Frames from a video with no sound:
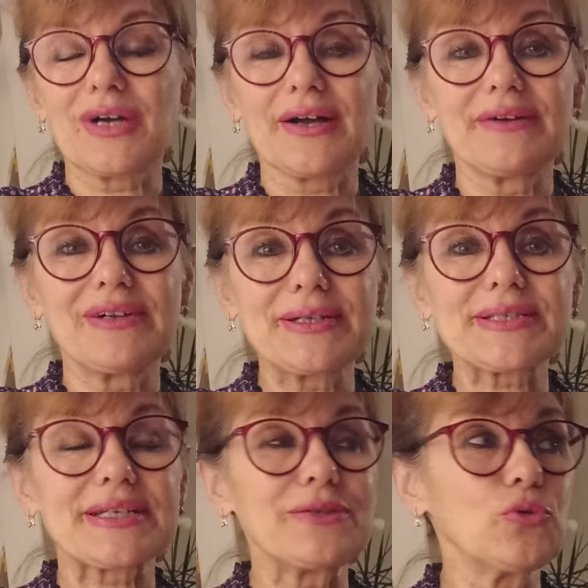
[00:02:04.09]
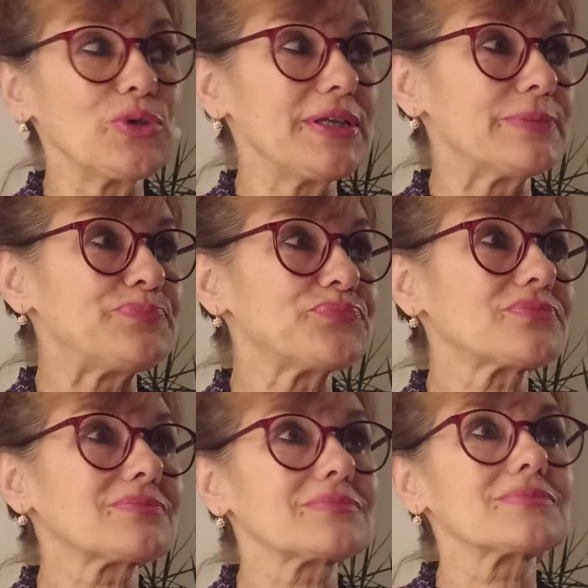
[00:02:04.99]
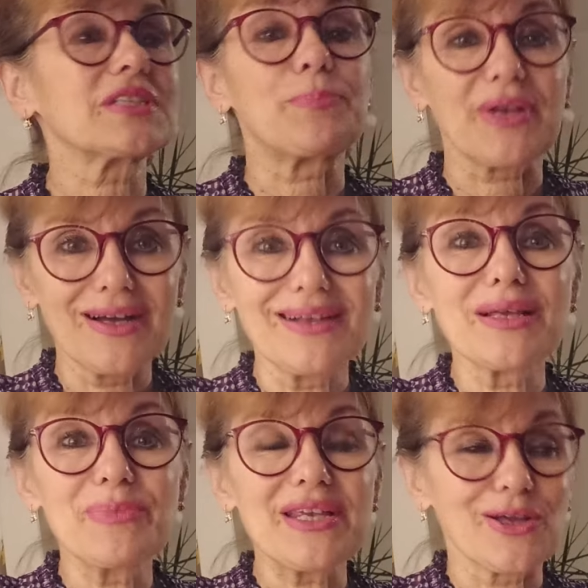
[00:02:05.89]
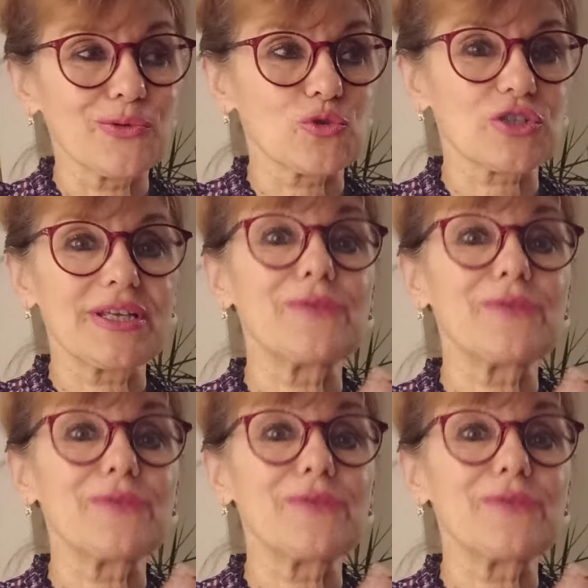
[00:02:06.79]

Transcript: как говорится, ну, не напрягало меня тоже.